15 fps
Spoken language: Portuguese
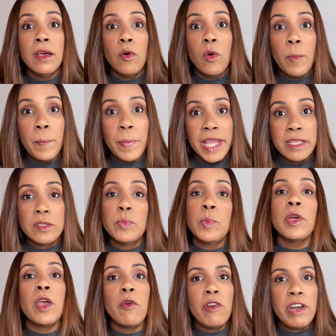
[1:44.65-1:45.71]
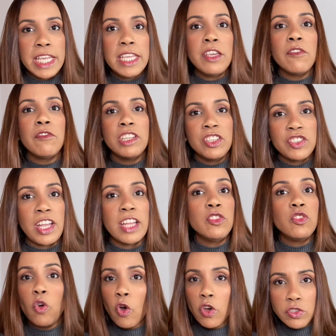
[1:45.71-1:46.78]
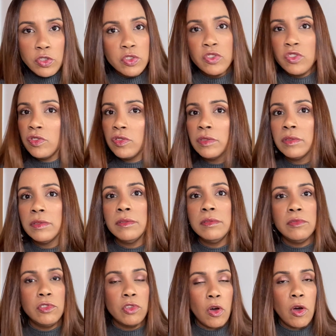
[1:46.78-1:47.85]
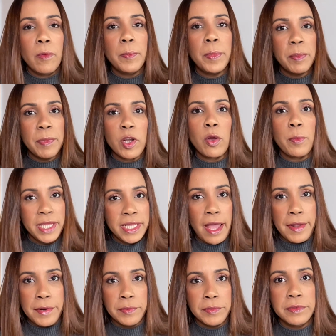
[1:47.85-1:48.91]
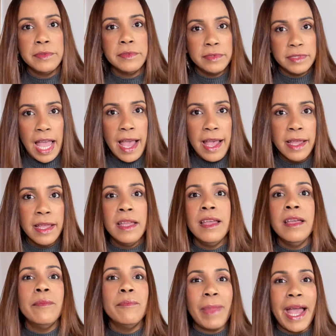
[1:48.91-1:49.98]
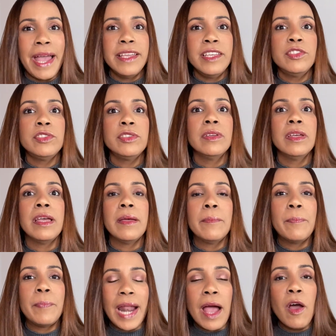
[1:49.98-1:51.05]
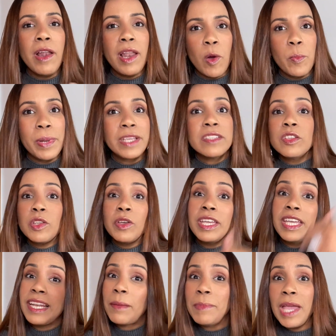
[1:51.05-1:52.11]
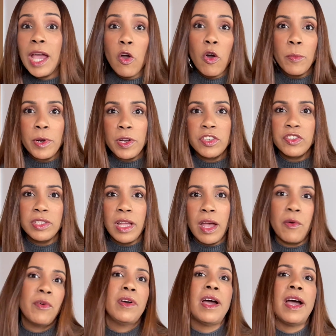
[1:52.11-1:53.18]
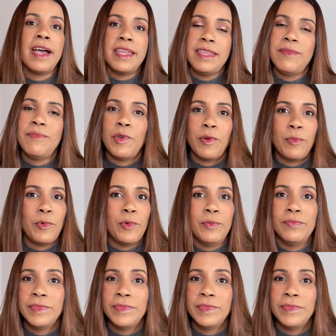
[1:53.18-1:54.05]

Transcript: o preço, porque o link eu vou deixar todos no primeiro comentário, tá? Mas para olhar o preço eu tenho que ir na minha compra original. Aí, meu amor,